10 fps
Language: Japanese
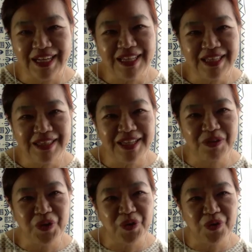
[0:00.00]
でこ
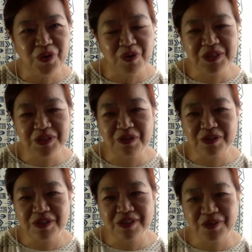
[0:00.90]
の発
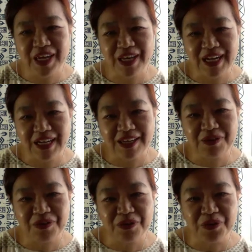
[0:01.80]
足のきっかけとい
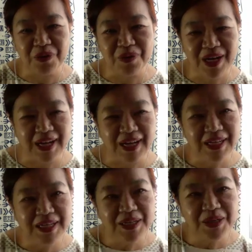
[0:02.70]
うのは
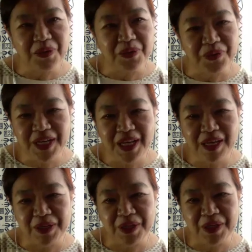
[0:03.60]
この
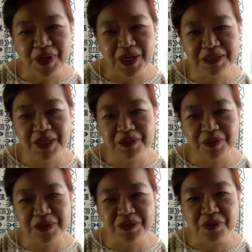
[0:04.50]
テレビをはじめとす
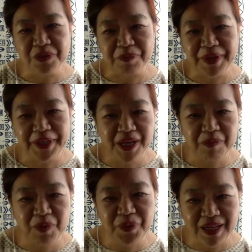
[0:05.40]
るこのメディア問
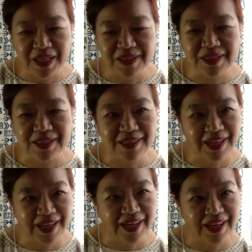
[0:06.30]
題につい
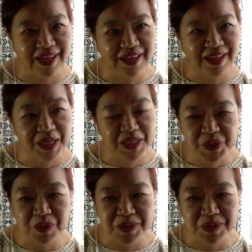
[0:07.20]
て、まあ、視聴
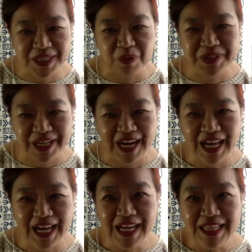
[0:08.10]
者読者
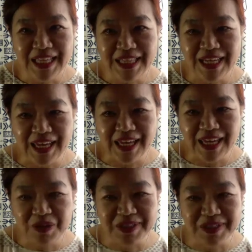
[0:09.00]
で研
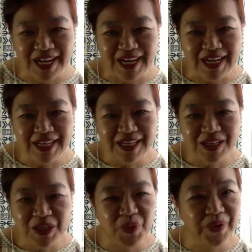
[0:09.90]
究者
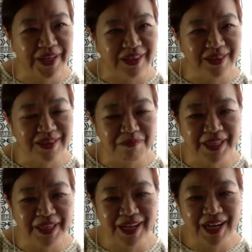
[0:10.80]
教員
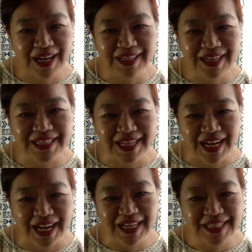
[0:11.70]
メディア関係者
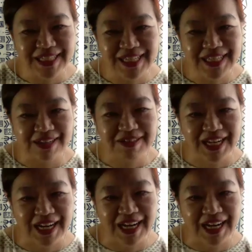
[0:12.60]
制作者